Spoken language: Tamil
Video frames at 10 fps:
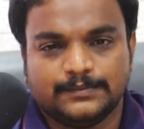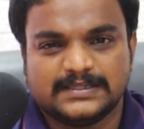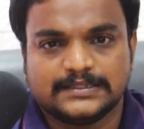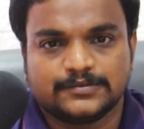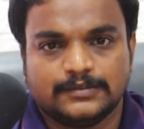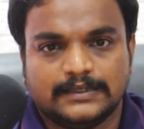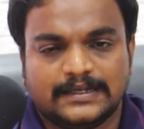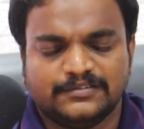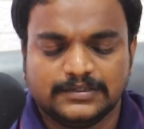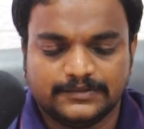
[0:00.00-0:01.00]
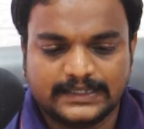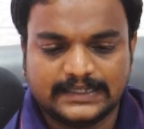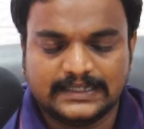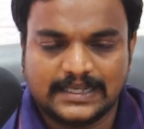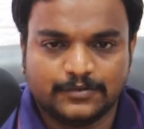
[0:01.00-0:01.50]
பிஸ்னஸ்க்குள்ளே அவங்கள விட
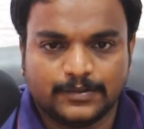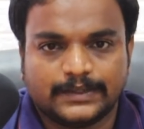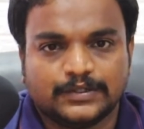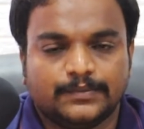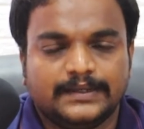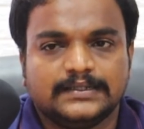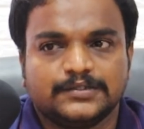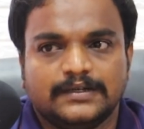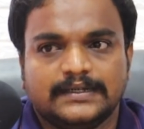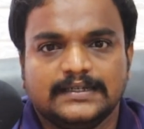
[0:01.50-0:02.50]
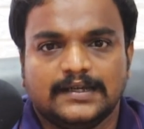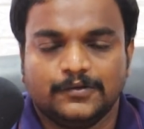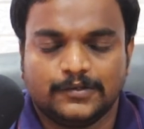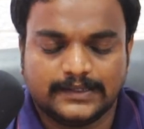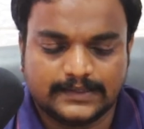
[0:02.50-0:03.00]
ஏதாவது ஒன்று பண்ணணும் அப்படின்னு சொல்லிட்டு
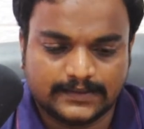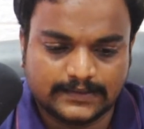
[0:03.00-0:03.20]
அவங்களோட